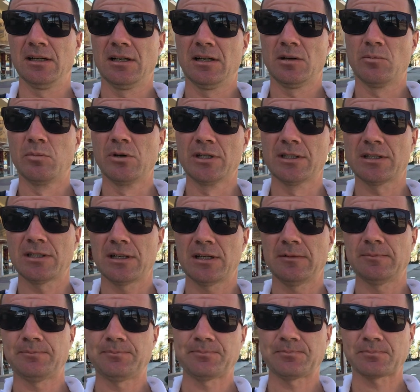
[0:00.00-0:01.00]
быстро.
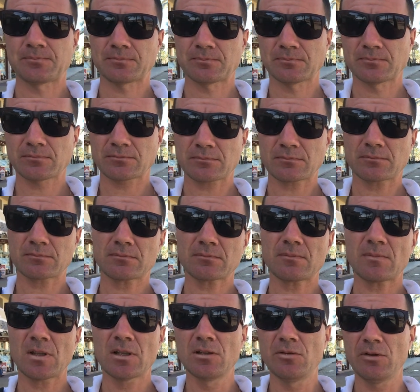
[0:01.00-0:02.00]

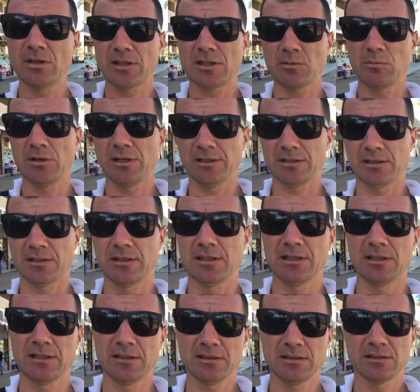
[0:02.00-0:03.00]
Две таблетки
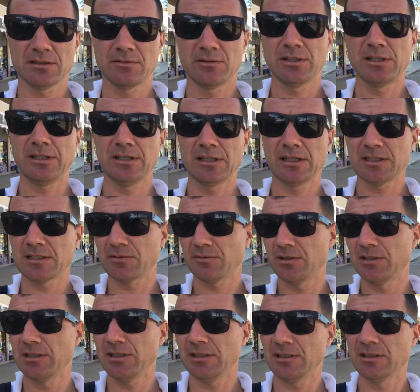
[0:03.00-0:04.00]
надо, в три раза в
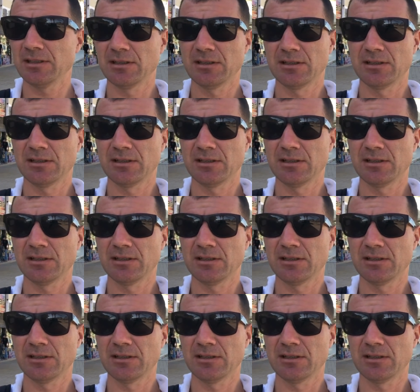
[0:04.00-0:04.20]
день.